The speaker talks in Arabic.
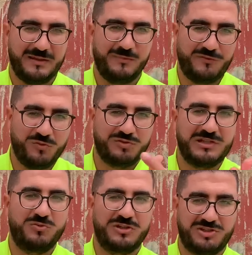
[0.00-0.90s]
بالفلوس
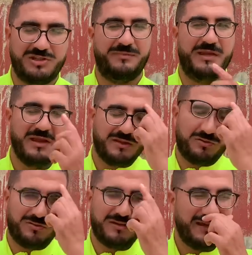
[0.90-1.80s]
ديال ولاد الشعب دونك